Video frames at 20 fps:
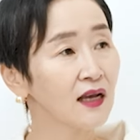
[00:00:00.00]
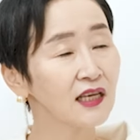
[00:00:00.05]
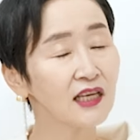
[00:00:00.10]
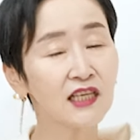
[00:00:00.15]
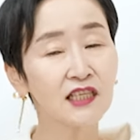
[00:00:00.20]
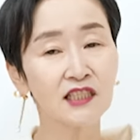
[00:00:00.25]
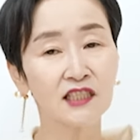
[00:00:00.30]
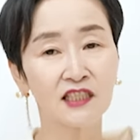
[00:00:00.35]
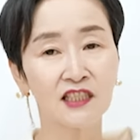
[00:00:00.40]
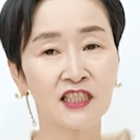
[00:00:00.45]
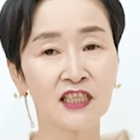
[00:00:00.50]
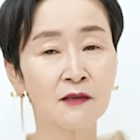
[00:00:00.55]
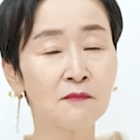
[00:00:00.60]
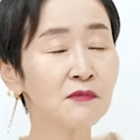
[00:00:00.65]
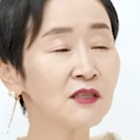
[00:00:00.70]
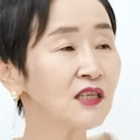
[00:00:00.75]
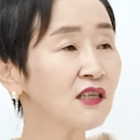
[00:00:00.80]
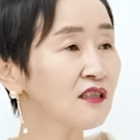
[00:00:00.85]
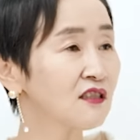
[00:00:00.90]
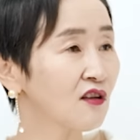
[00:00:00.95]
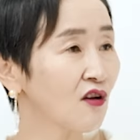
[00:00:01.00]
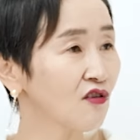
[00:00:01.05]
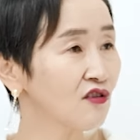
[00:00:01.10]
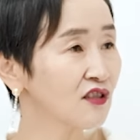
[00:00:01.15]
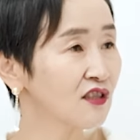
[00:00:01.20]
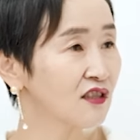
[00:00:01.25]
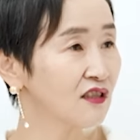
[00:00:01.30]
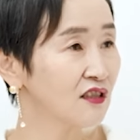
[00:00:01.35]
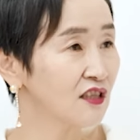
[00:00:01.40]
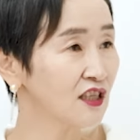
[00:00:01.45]
이 짐승성을
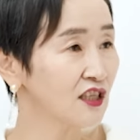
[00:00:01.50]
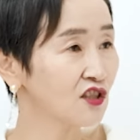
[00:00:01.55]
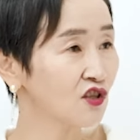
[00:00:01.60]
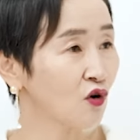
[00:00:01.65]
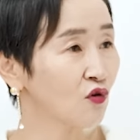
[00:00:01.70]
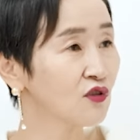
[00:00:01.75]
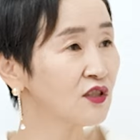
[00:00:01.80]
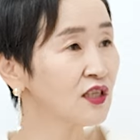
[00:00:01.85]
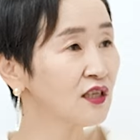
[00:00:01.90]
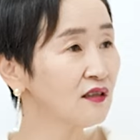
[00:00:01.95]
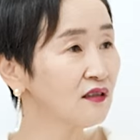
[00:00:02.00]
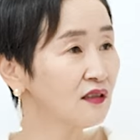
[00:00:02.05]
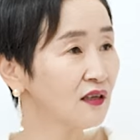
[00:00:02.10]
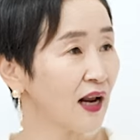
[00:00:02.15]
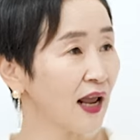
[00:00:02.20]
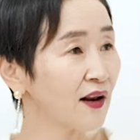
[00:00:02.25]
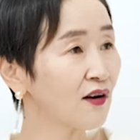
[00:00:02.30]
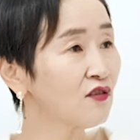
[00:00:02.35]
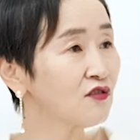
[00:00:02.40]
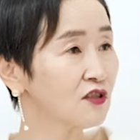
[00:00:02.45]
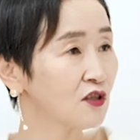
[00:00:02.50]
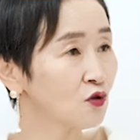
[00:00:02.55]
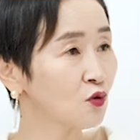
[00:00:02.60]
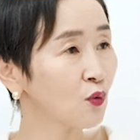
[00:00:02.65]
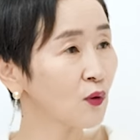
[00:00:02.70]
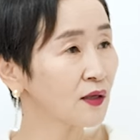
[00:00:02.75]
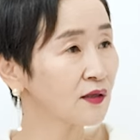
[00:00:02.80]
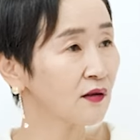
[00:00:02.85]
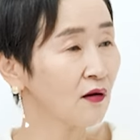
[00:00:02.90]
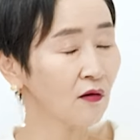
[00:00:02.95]
쓰는 이 정치인들의 에너지
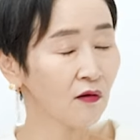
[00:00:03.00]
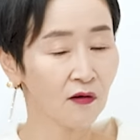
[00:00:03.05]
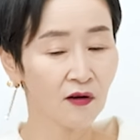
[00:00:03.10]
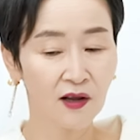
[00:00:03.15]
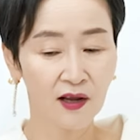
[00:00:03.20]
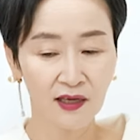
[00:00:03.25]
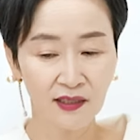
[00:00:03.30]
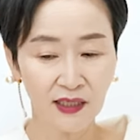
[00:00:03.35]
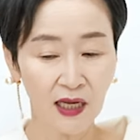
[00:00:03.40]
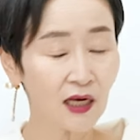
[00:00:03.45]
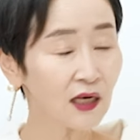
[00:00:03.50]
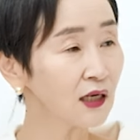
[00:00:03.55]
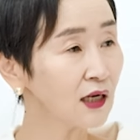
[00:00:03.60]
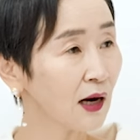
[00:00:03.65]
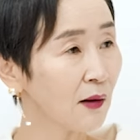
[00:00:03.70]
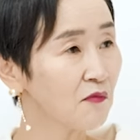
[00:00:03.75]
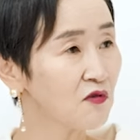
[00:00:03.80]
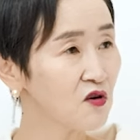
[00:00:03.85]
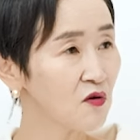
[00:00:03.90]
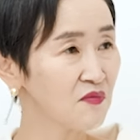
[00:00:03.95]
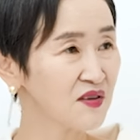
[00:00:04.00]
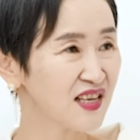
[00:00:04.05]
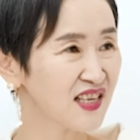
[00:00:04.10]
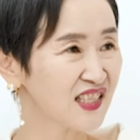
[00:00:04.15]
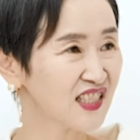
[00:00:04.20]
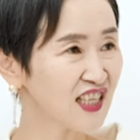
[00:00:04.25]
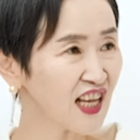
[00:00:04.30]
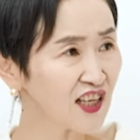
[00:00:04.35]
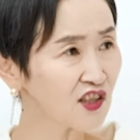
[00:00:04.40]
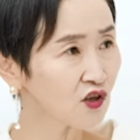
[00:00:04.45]
속에서 살아남으려면 이게
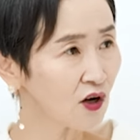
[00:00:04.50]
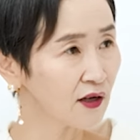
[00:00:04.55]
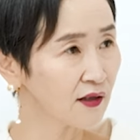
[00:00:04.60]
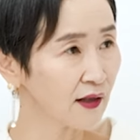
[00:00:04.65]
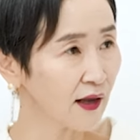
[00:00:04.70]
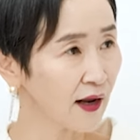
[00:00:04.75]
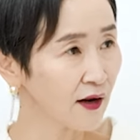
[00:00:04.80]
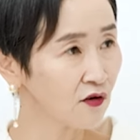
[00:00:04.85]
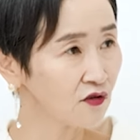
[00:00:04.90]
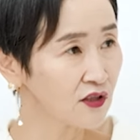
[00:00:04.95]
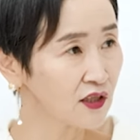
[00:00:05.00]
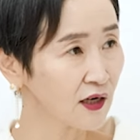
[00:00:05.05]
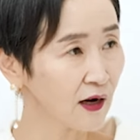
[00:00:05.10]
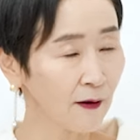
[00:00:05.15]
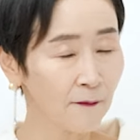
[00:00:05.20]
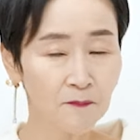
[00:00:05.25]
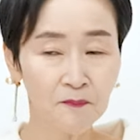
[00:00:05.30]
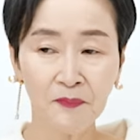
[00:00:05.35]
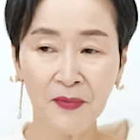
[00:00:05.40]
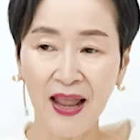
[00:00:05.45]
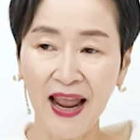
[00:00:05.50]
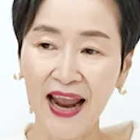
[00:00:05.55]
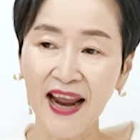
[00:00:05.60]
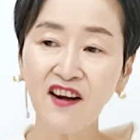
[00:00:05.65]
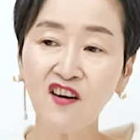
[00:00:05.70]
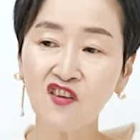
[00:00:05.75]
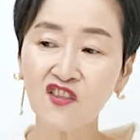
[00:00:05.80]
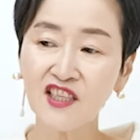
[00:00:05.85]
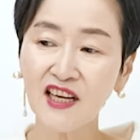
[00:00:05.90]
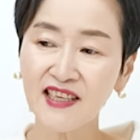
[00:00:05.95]
세져야 돼 에너지가
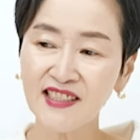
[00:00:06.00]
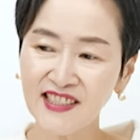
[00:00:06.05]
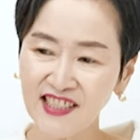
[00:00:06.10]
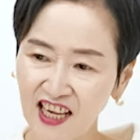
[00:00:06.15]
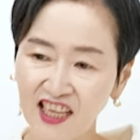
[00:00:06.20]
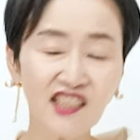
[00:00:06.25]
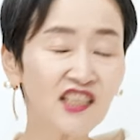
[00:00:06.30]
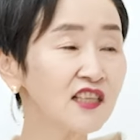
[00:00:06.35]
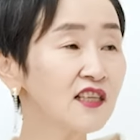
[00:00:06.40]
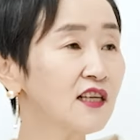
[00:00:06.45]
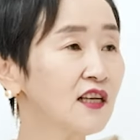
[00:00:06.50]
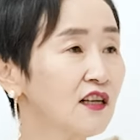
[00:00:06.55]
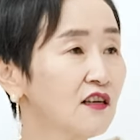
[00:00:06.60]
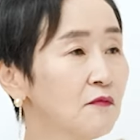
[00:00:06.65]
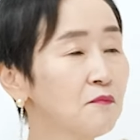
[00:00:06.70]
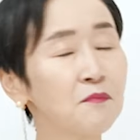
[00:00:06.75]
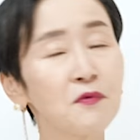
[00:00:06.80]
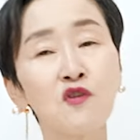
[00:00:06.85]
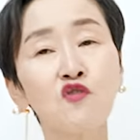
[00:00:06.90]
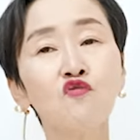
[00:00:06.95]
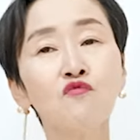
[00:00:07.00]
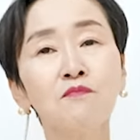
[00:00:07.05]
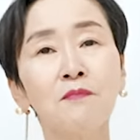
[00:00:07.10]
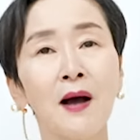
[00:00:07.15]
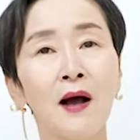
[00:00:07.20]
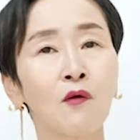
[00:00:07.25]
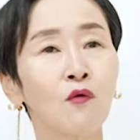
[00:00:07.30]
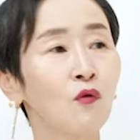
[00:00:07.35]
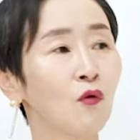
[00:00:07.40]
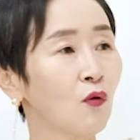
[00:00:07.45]
에너지가 세지는 길은
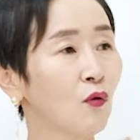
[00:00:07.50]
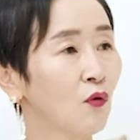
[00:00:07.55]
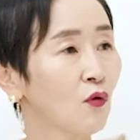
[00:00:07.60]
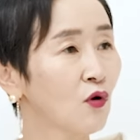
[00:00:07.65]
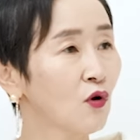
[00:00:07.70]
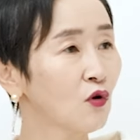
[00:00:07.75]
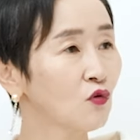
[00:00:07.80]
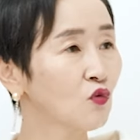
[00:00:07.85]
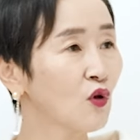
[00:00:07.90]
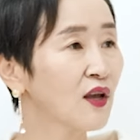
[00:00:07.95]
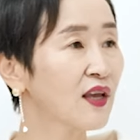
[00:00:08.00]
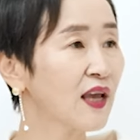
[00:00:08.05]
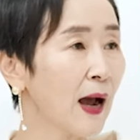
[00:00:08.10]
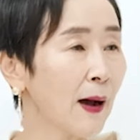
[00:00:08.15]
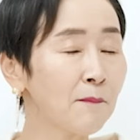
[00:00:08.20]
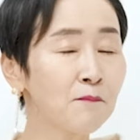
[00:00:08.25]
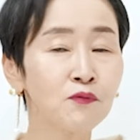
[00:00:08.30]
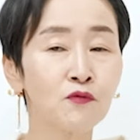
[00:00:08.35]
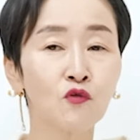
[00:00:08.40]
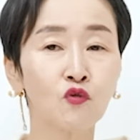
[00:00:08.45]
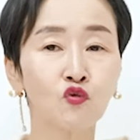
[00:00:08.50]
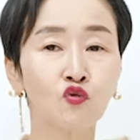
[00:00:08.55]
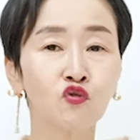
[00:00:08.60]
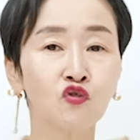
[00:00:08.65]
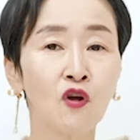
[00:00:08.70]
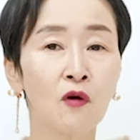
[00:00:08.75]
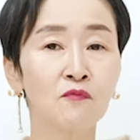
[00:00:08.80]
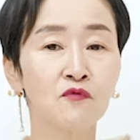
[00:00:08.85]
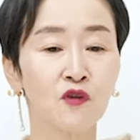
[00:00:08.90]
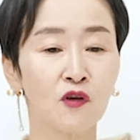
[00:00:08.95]
미움받고 되게 아프고
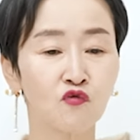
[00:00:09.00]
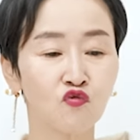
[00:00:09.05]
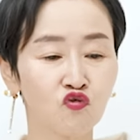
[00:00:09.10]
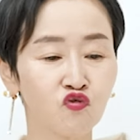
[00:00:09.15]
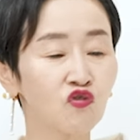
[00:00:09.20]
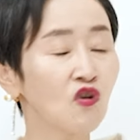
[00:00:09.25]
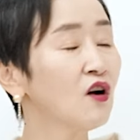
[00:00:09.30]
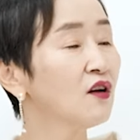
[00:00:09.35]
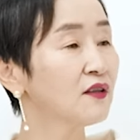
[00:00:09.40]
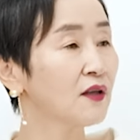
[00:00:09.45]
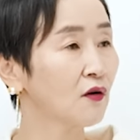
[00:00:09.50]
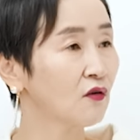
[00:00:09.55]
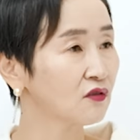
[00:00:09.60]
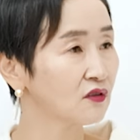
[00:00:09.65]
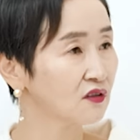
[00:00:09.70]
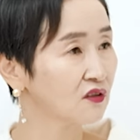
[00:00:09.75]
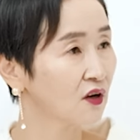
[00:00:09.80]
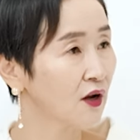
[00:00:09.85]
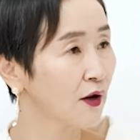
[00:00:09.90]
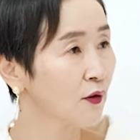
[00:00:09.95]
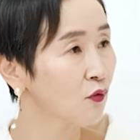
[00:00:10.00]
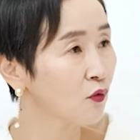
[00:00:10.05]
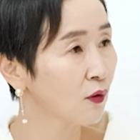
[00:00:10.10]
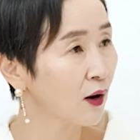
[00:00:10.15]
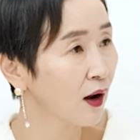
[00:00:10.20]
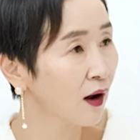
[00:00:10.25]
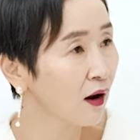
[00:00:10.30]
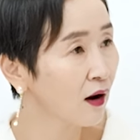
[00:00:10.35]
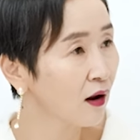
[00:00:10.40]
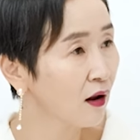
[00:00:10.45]
두려움 속에 죽어야 되거든요
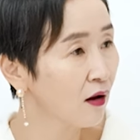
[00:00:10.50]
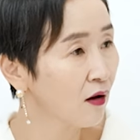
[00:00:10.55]
에고가